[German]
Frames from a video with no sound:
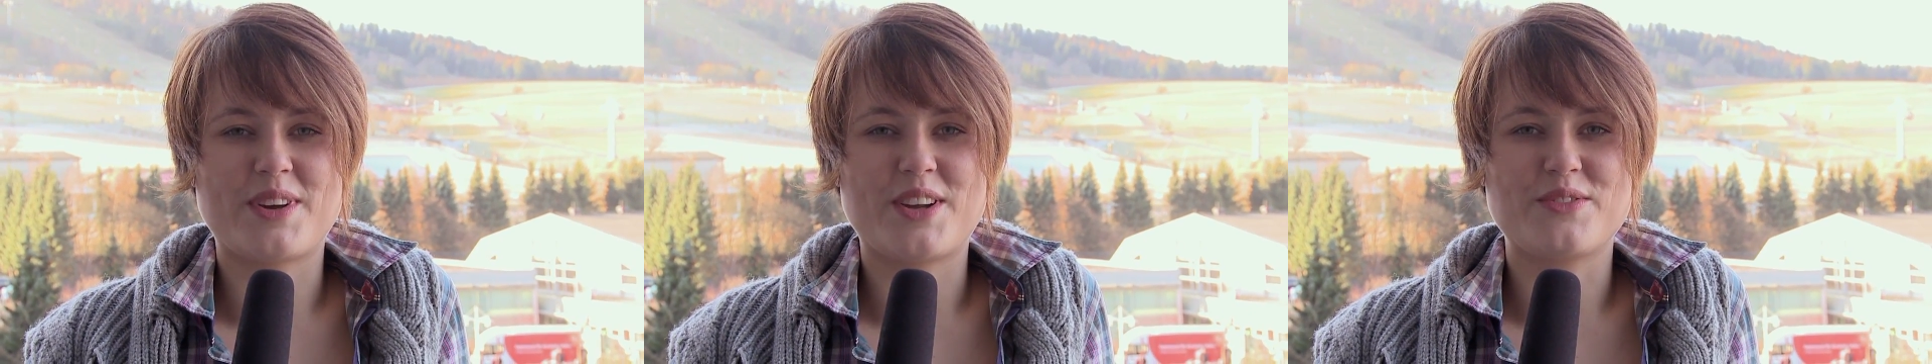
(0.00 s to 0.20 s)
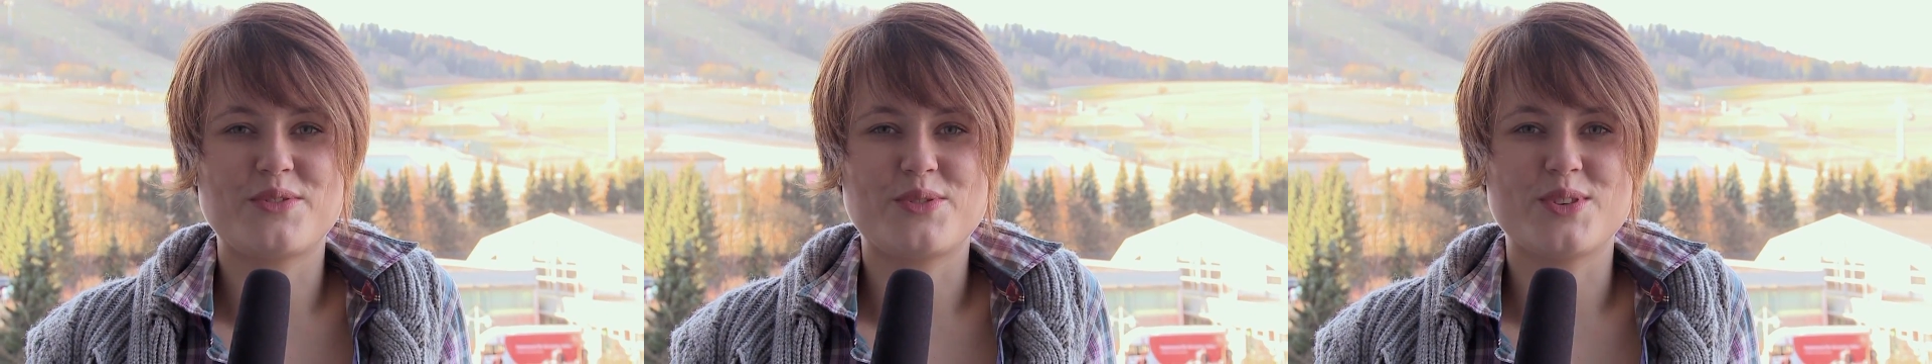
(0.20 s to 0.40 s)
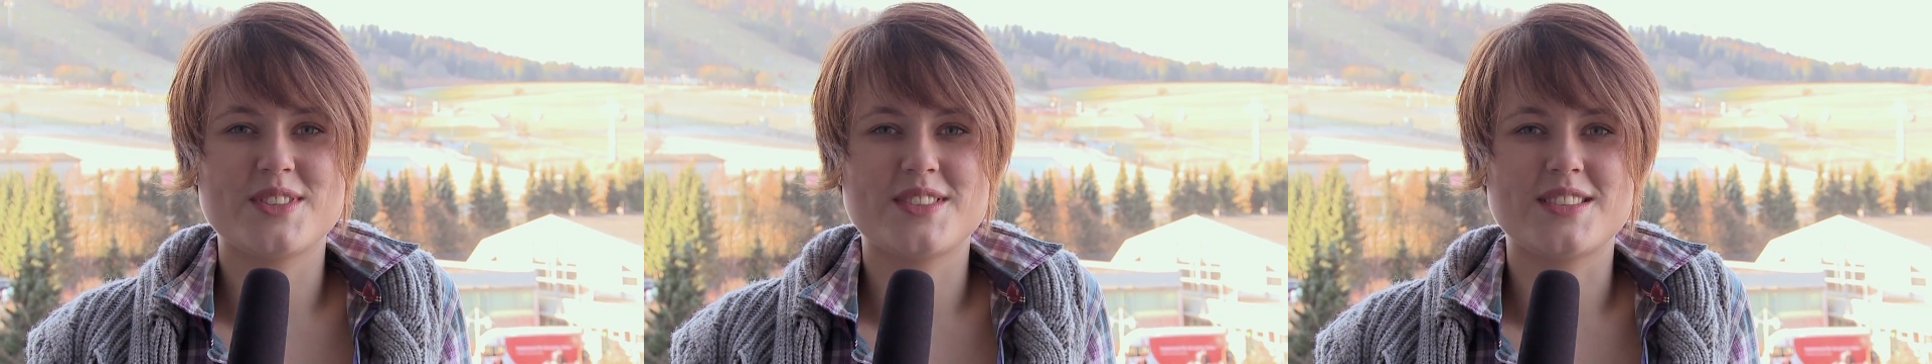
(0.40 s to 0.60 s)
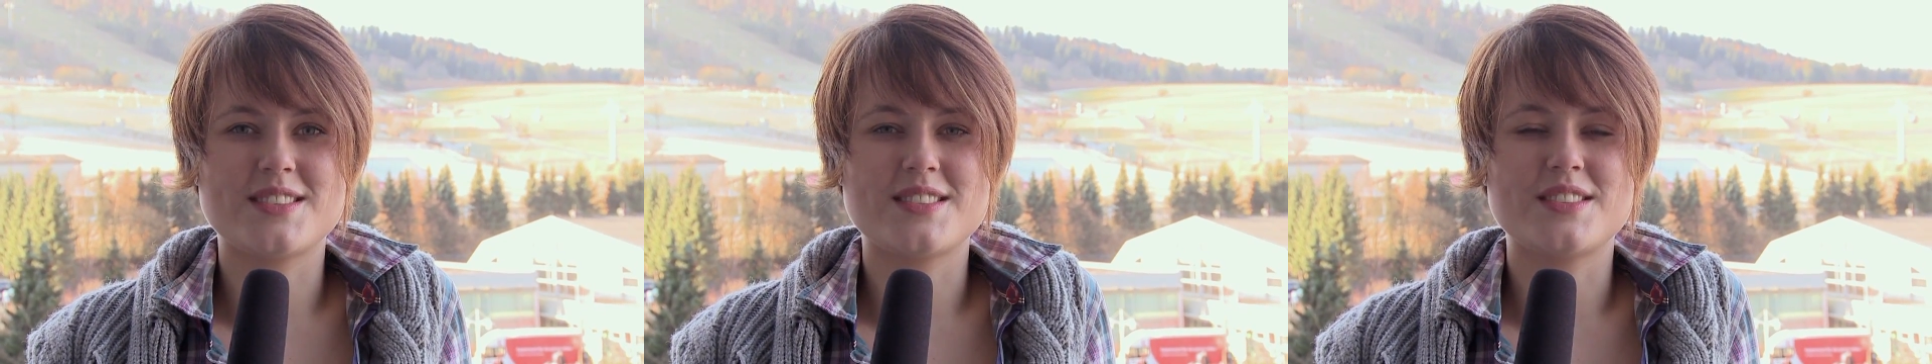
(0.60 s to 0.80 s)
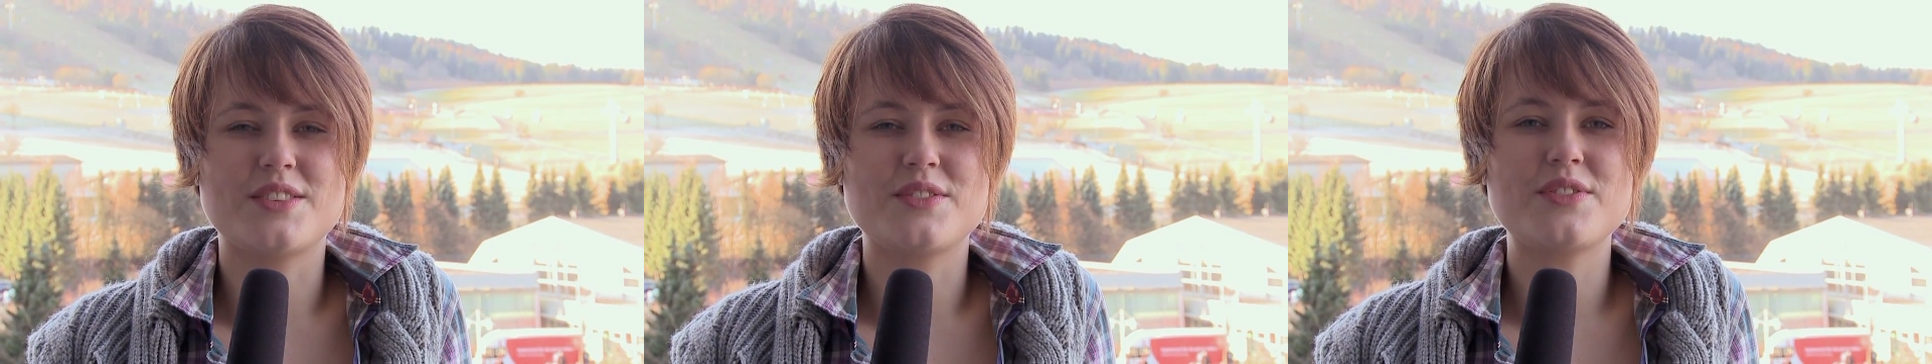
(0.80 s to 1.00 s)
beiden
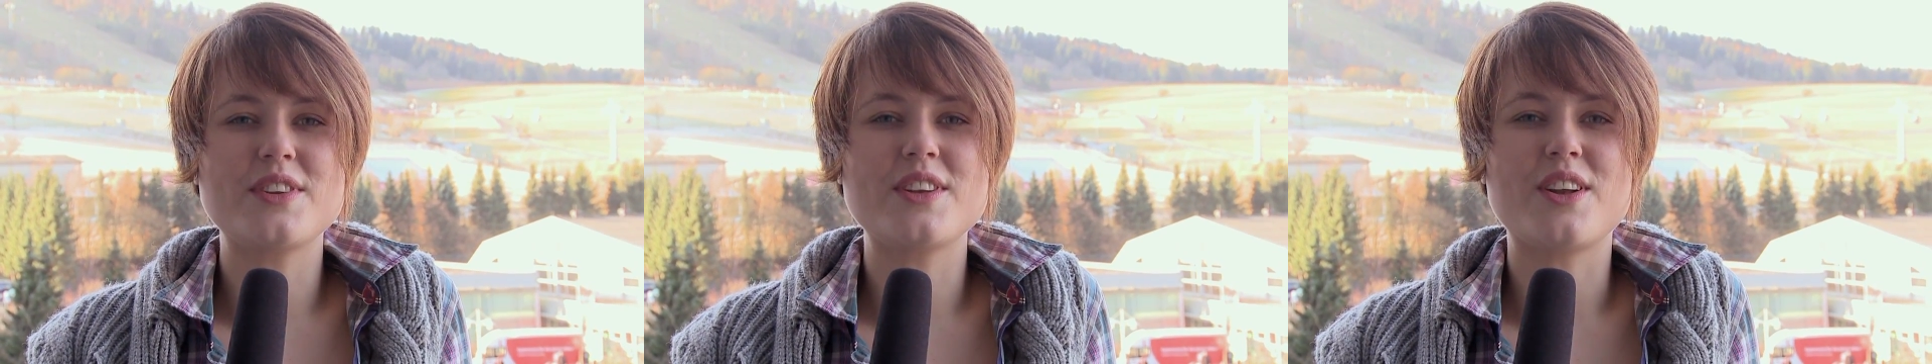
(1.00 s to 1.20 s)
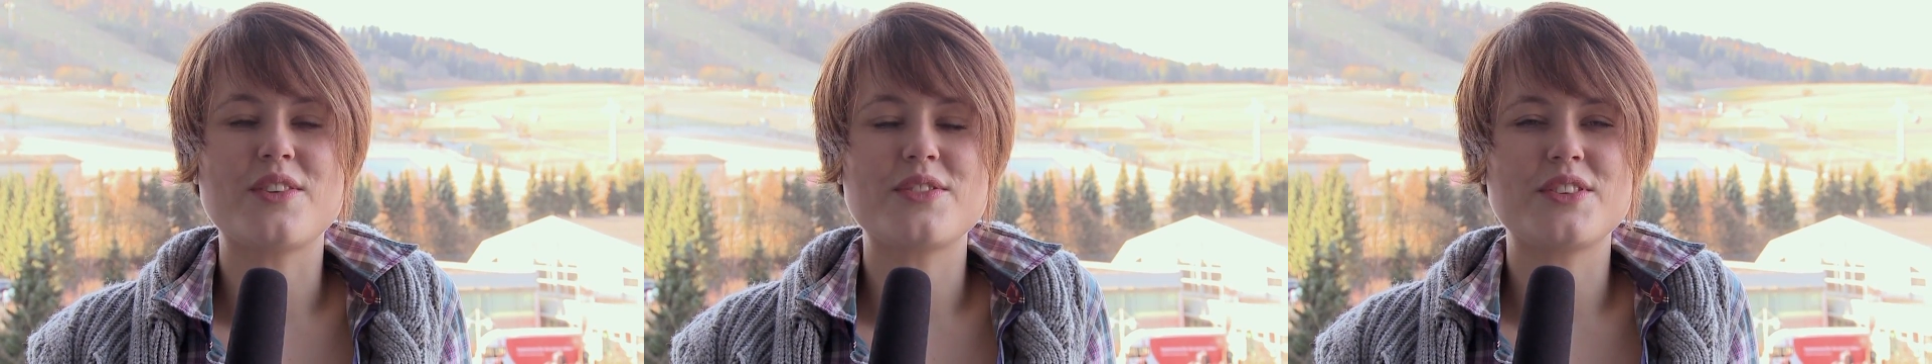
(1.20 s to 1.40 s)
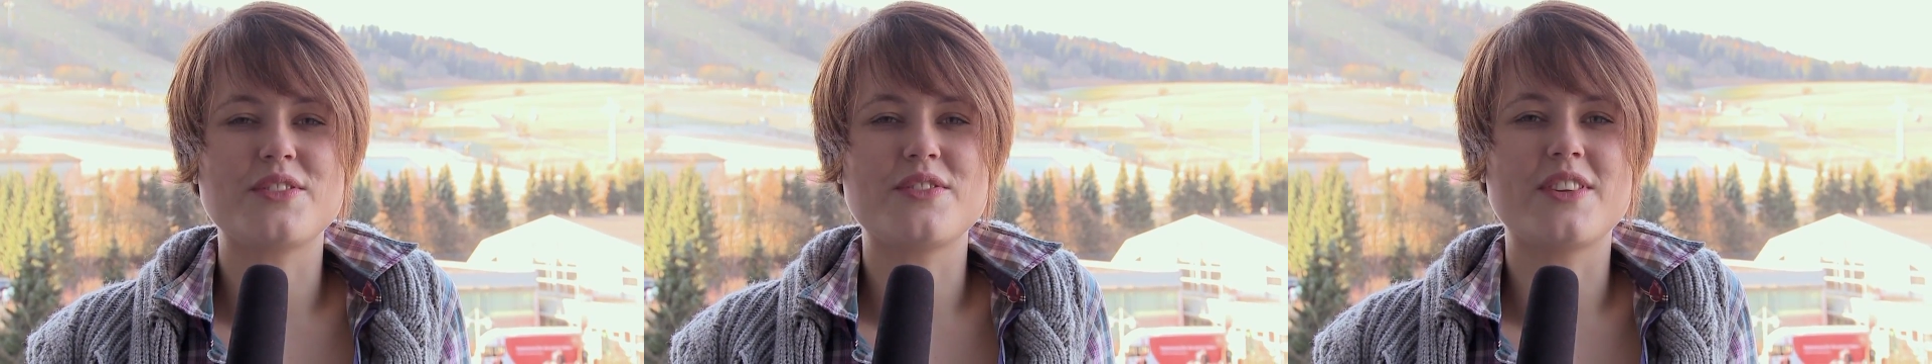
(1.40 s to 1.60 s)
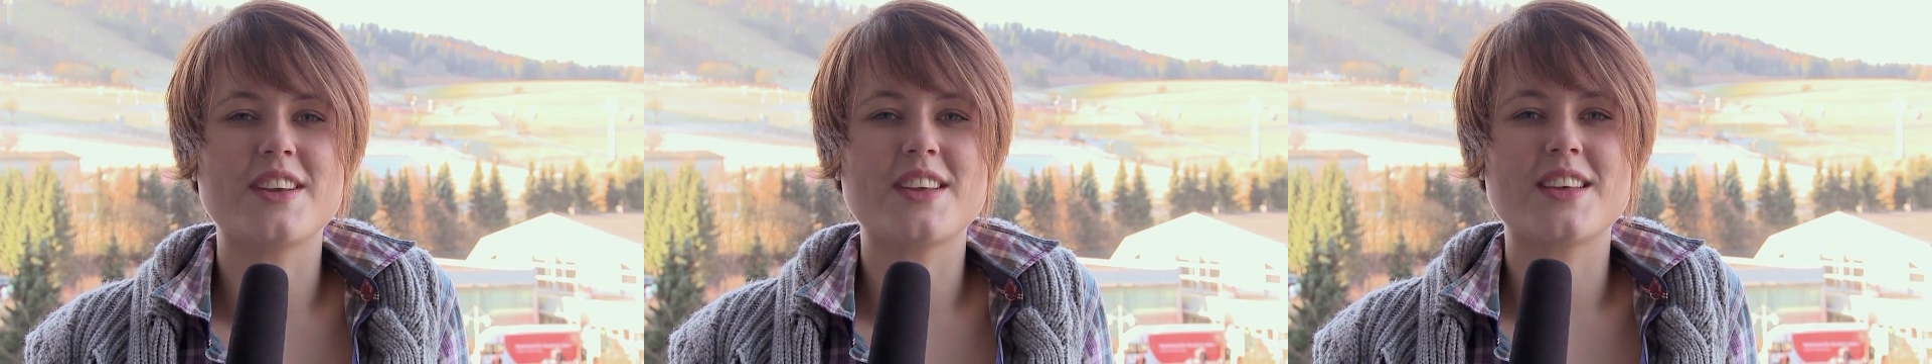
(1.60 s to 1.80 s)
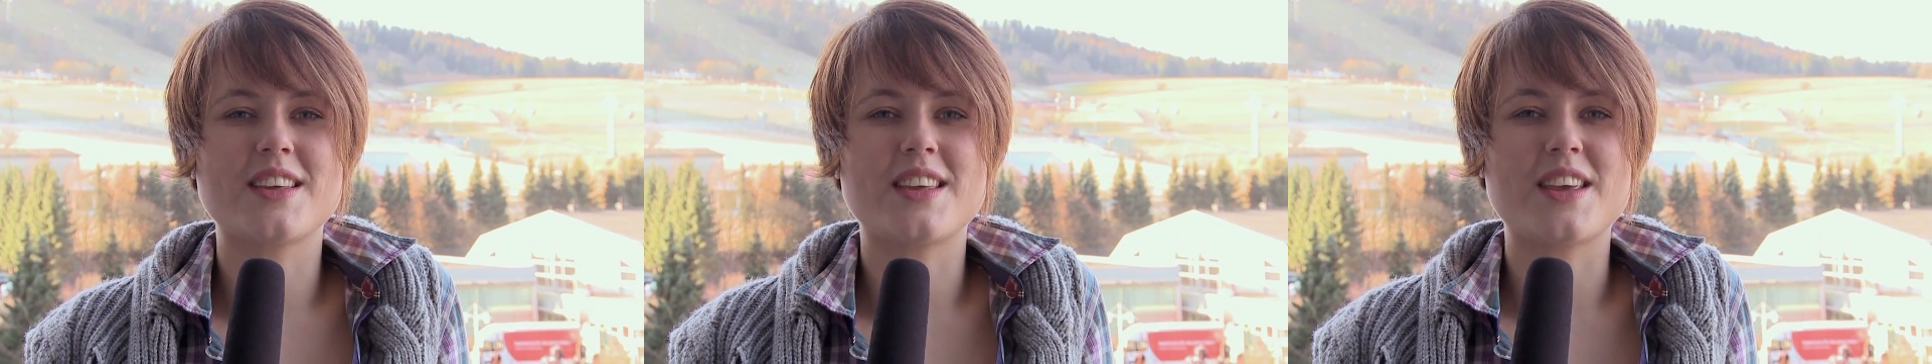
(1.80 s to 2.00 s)
Vorsitzenden viel auf den
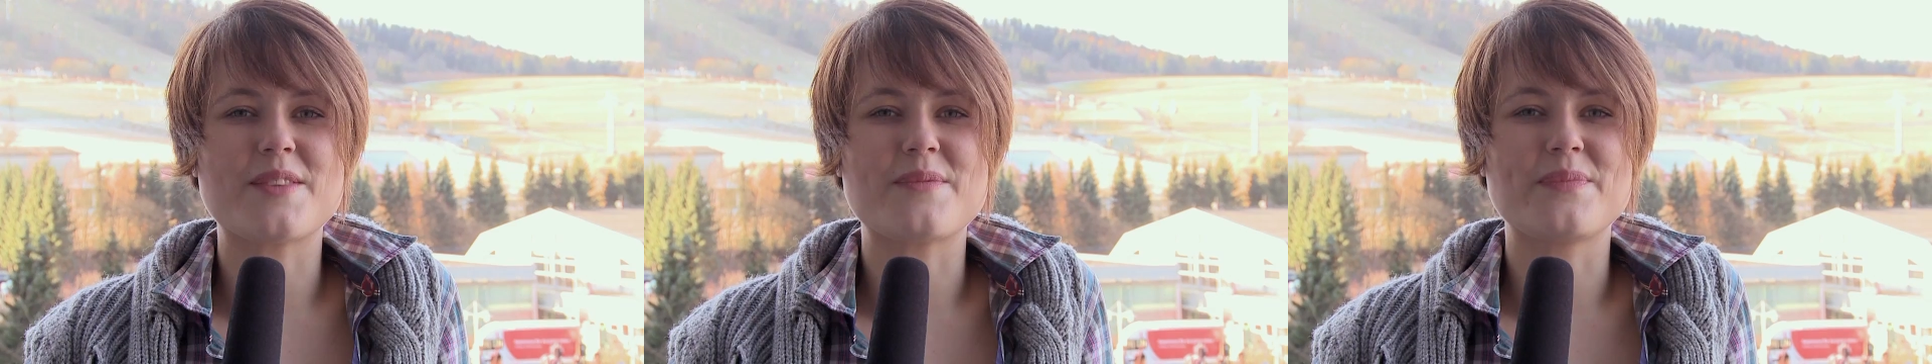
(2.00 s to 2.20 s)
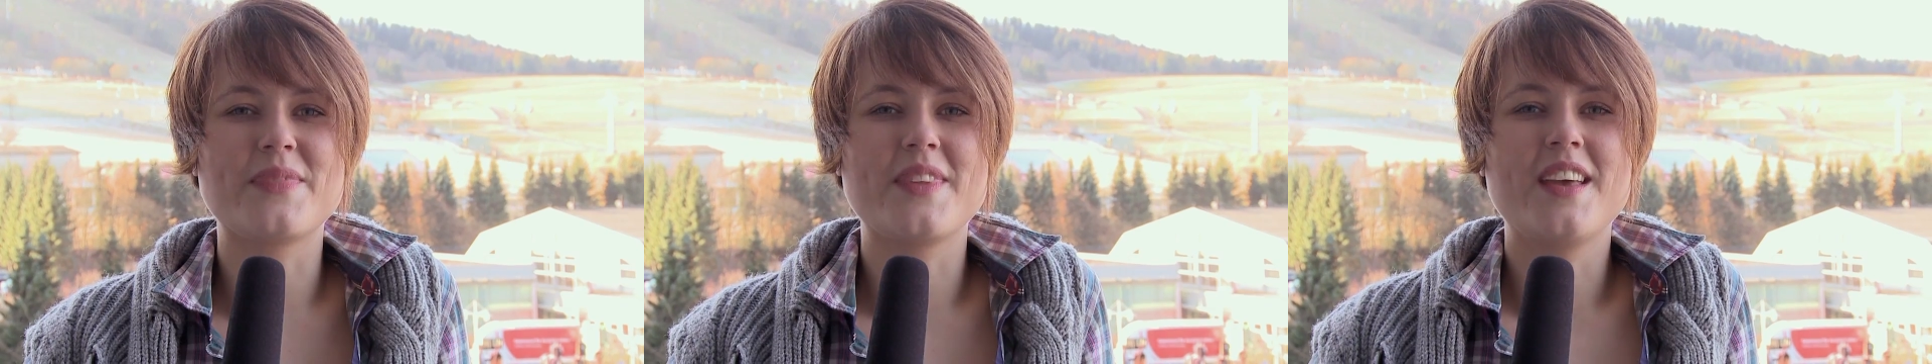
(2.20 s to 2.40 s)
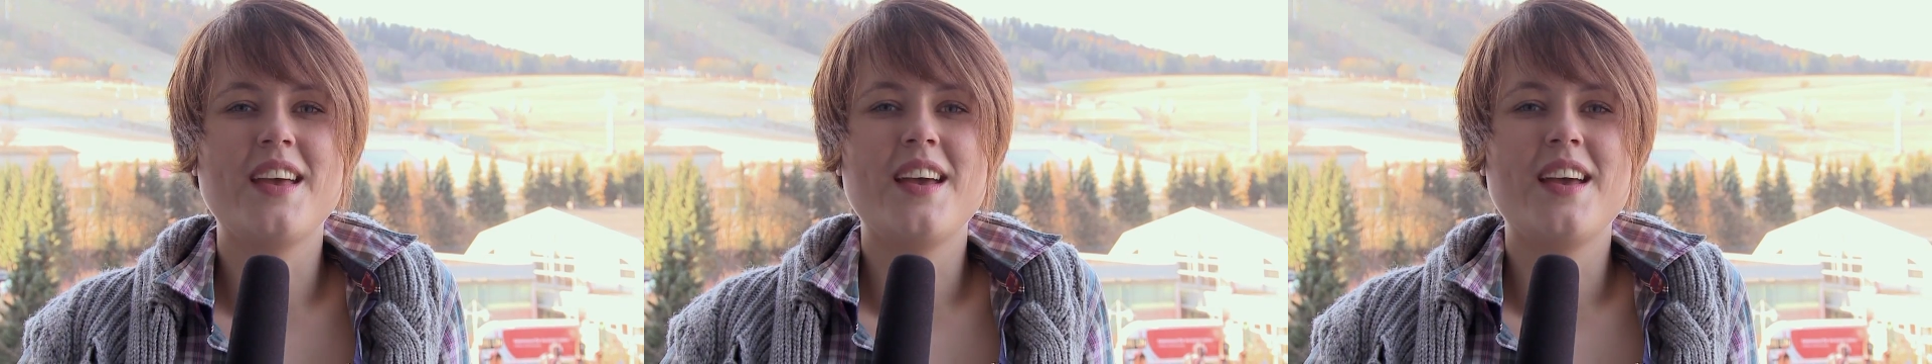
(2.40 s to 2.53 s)
Weg gegeben.